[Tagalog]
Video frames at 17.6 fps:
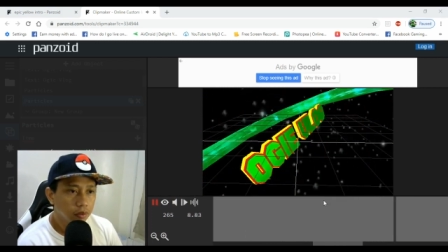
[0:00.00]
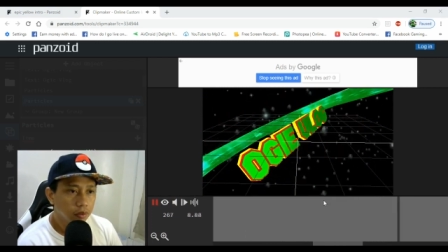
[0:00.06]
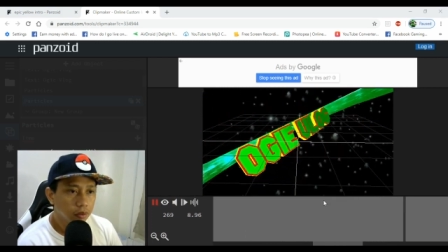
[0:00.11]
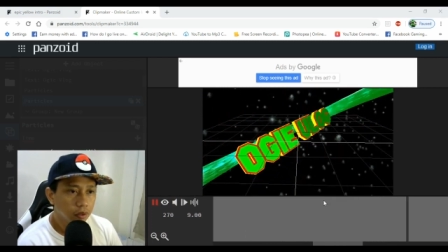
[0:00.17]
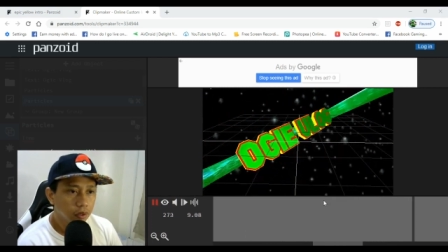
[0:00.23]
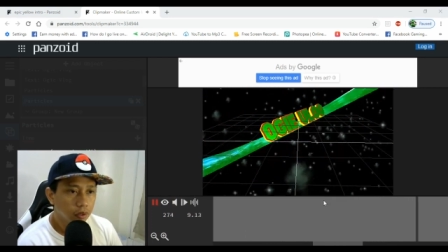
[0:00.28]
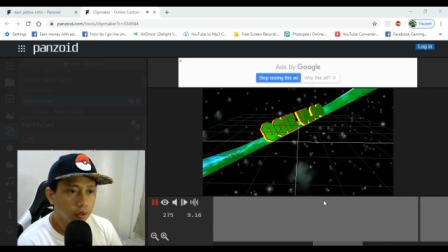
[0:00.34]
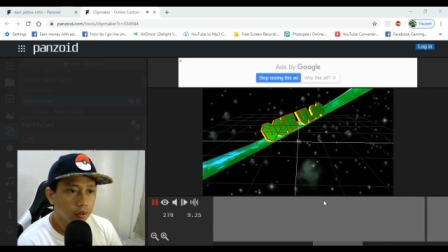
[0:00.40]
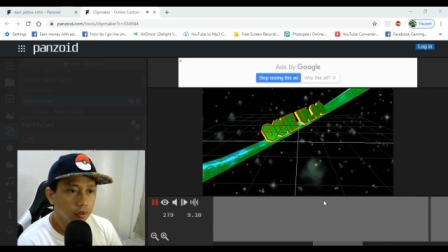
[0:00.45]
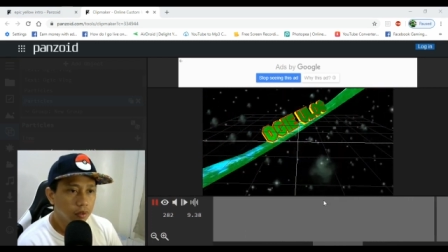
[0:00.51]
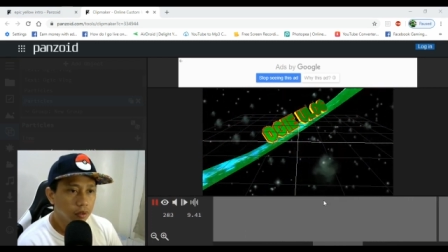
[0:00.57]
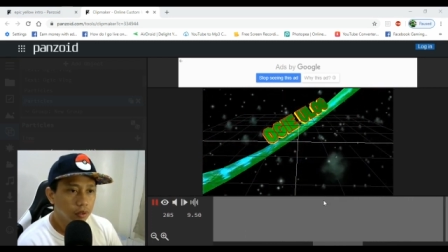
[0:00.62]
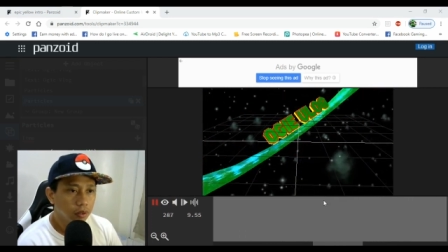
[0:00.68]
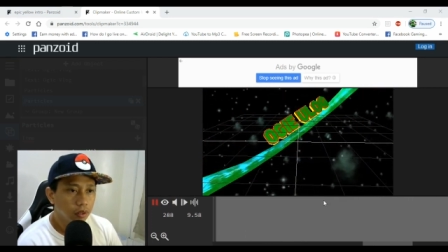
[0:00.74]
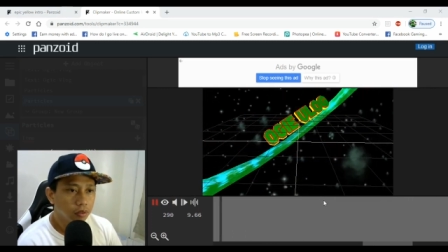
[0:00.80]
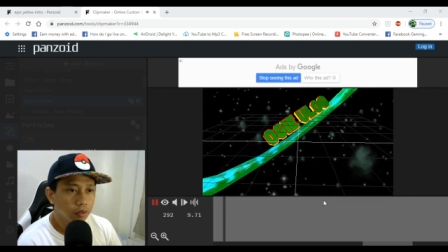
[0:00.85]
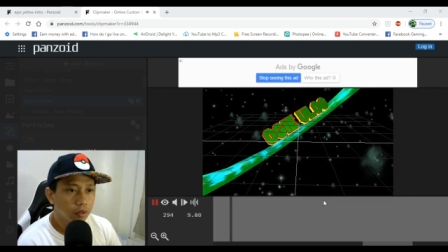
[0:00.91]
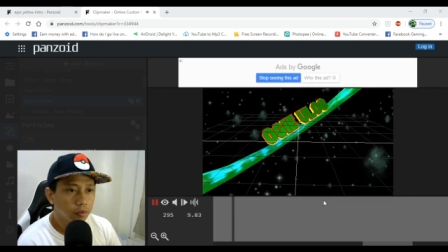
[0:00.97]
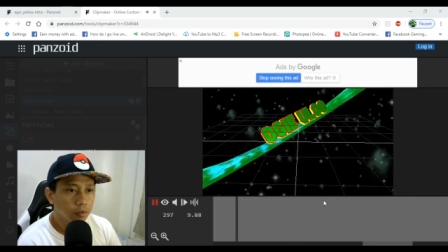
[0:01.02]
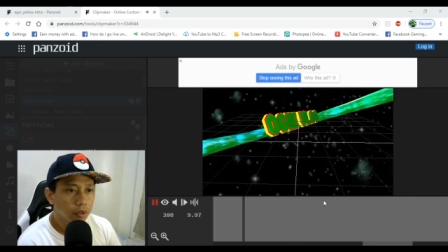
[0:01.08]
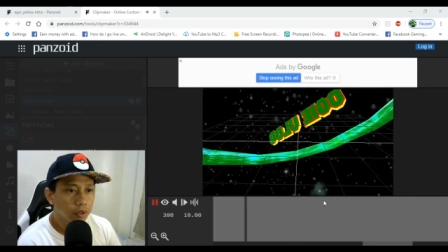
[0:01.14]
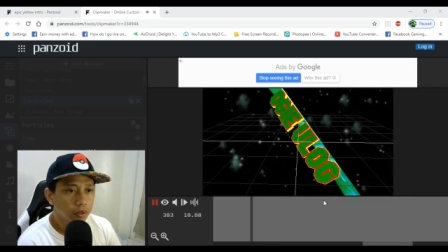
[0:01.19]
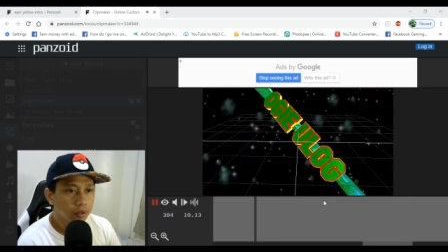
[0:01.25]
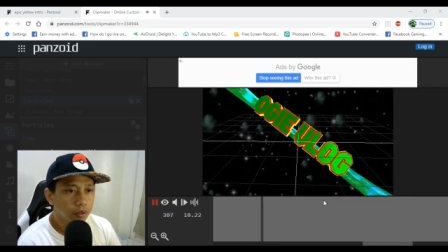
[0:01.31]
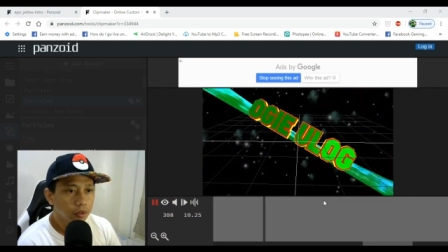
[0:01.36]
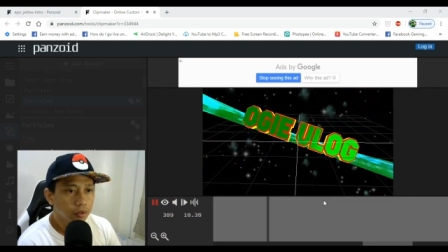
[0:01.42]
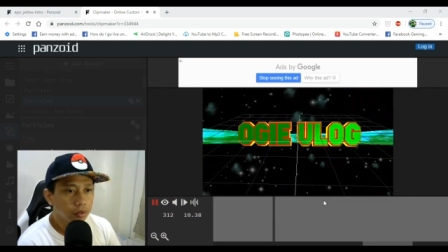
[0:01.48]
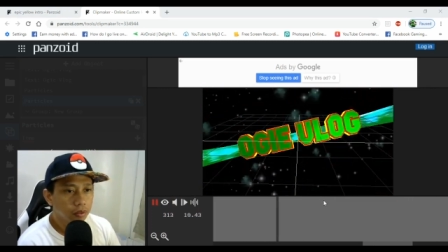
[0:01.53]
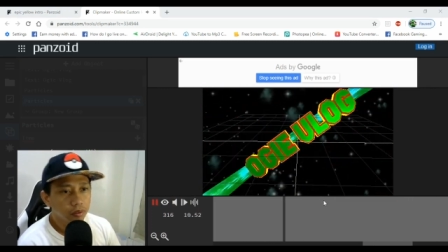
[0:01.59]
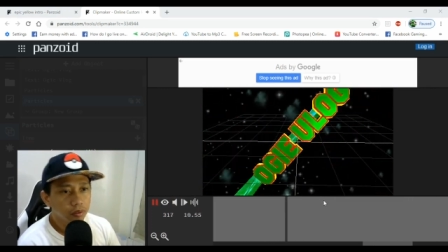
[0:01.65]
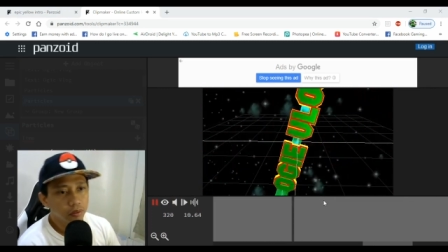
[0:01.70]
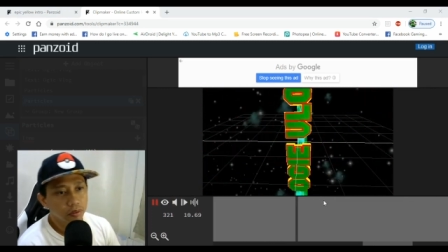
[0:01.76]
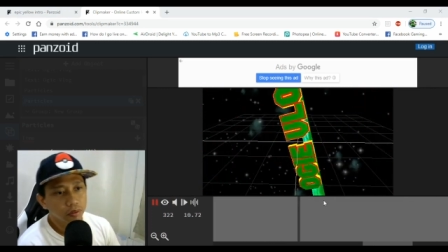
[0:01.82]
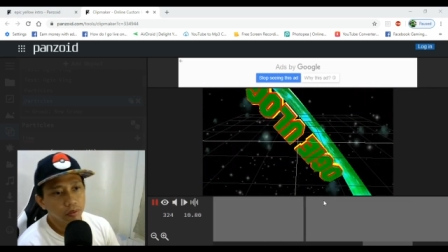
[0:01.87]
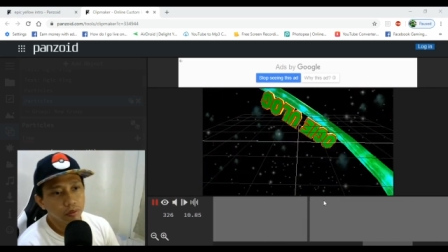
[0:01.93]
Ayan, kita nyo naman.
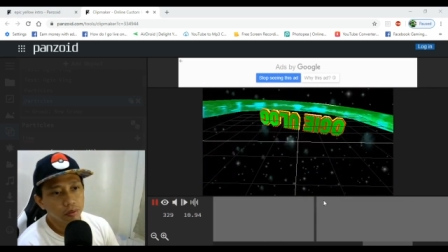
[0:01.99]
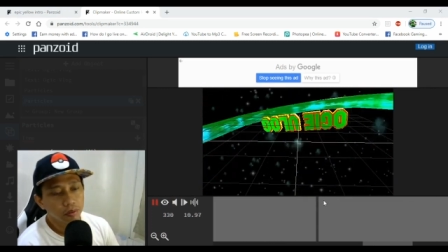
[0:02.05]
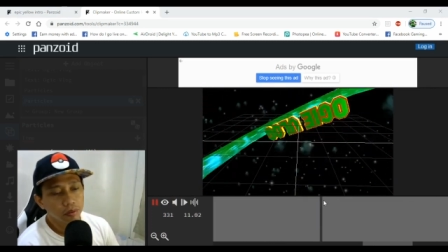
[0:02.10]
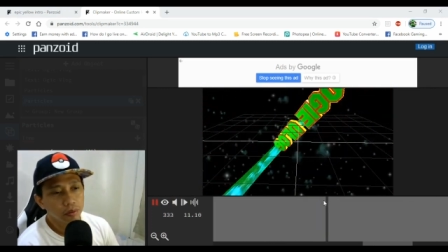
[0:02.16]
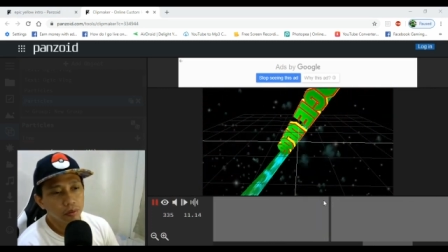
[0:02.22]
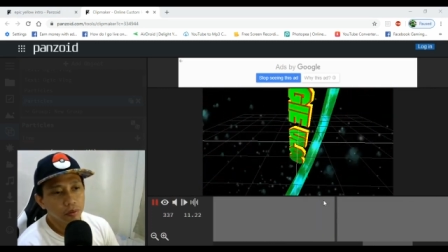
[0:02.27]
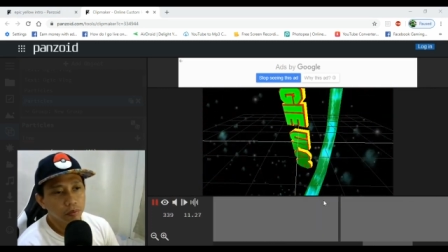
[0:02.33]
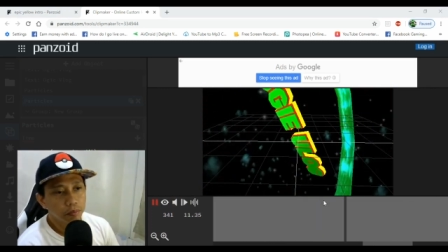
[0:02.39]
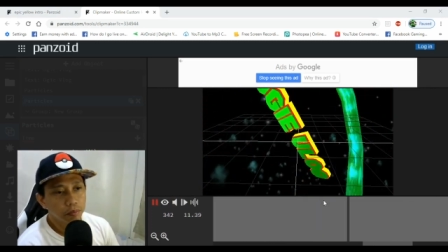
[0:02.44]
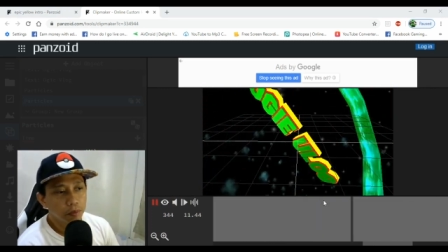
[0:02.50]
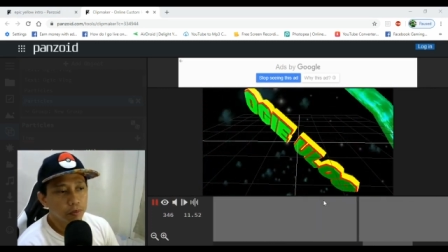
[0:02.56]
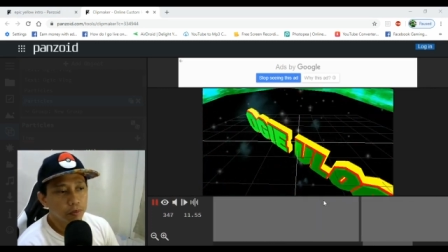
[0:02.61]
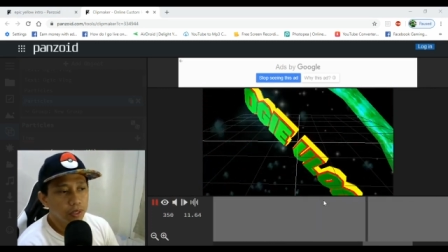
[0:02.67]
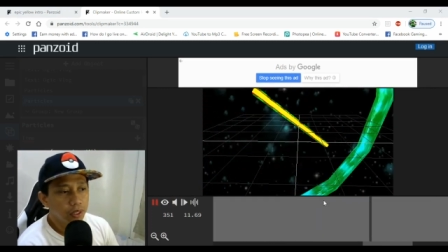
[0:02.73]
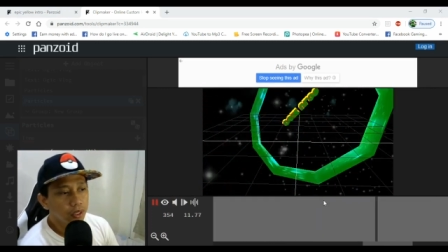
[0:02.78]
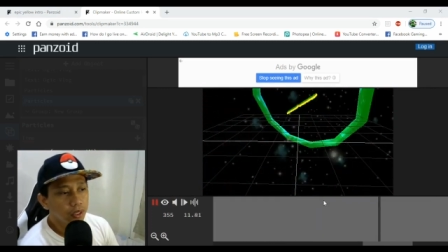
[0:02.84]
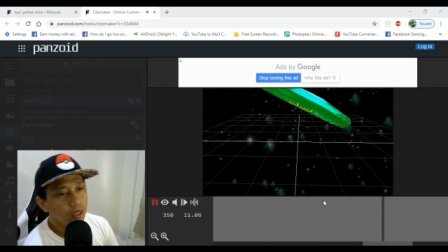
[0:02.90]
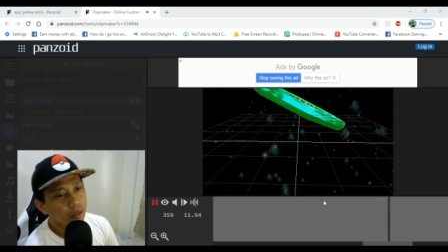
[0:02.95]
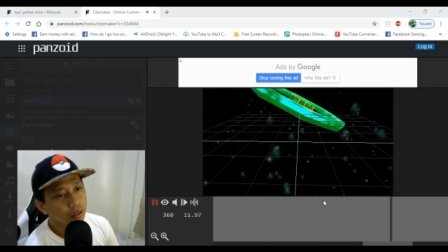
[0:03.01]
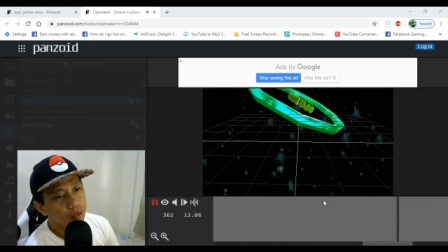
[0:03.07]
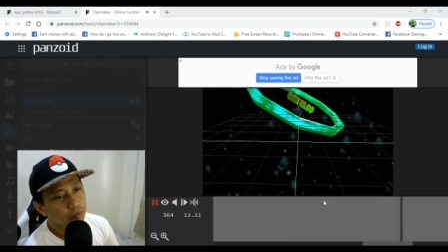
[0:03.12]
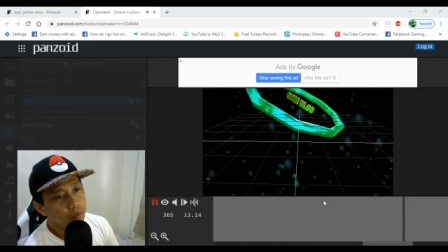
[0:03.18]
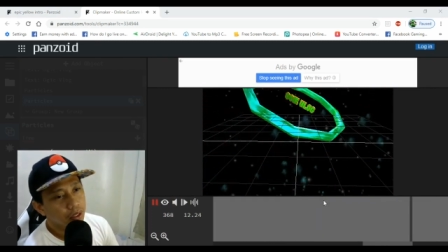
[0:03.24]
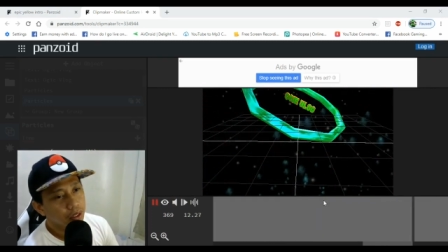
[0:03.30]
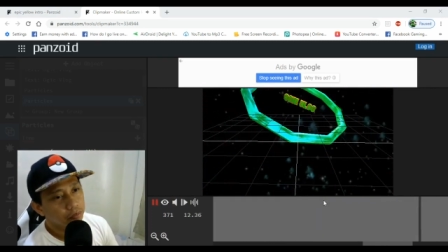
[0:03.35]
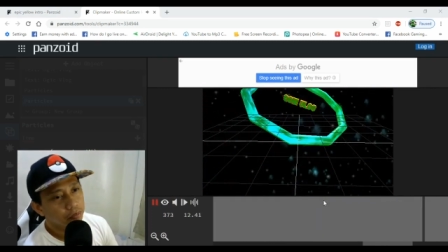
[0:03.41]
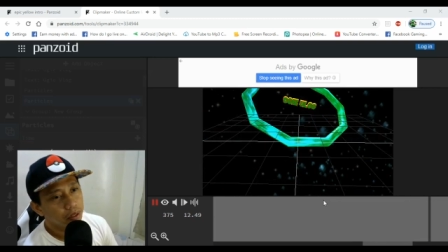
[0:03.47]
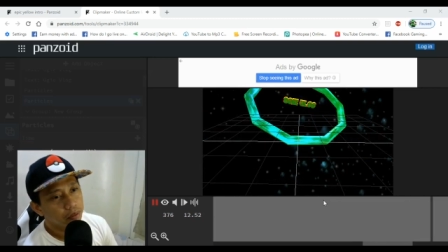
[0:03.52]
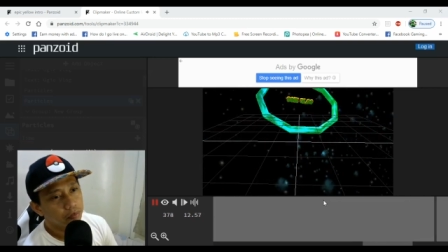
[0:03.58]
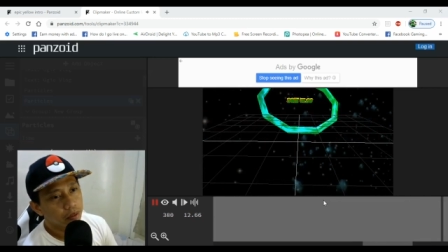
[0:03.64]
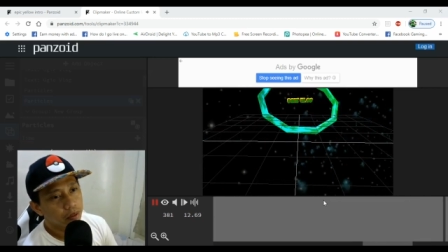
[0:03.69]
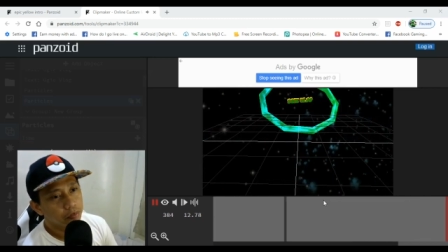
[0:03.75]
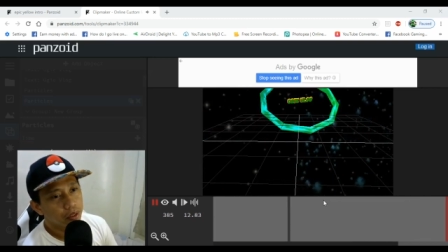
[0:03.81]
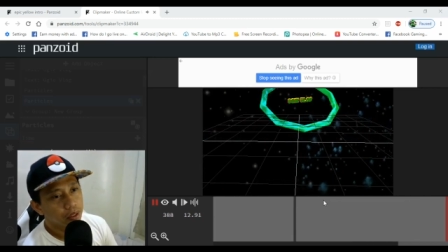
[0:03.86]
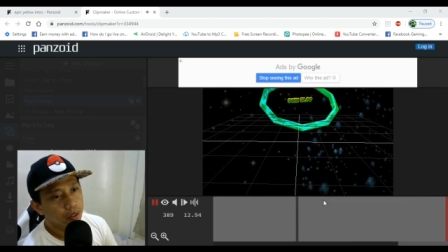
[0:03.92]
So, pag pinili natin, mag-iiba
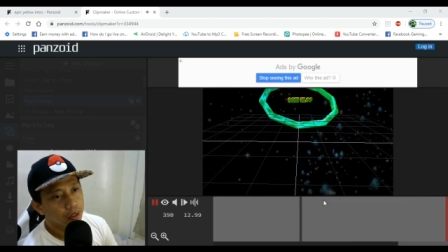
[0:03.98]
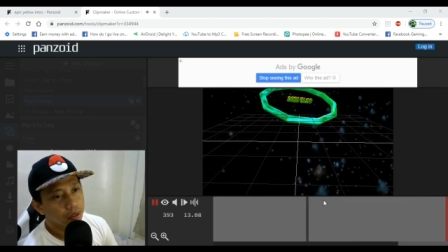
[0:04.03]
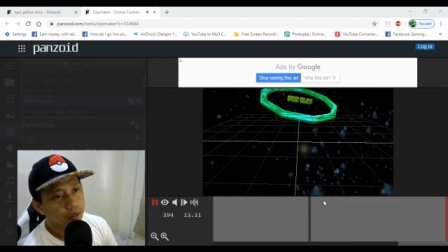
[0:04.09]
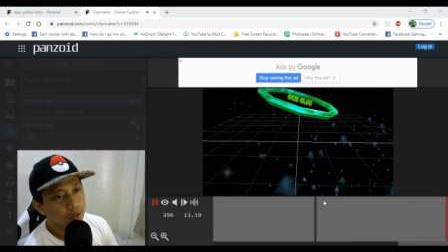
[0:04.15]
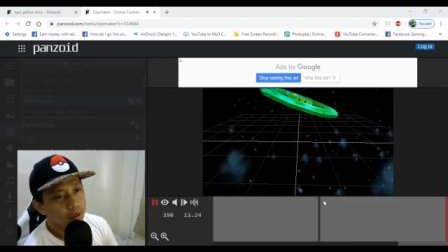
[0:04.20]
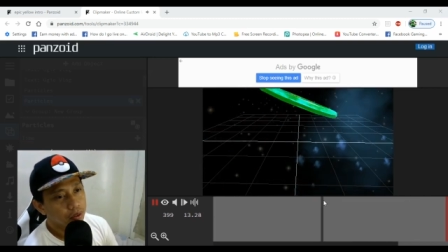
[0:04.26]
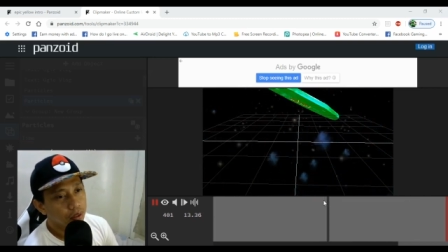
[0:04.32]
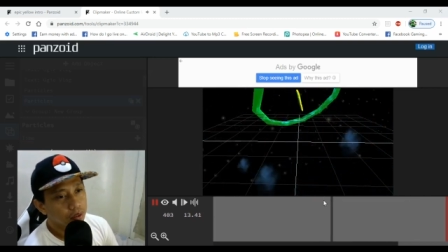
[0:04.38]
yan mamaya guys.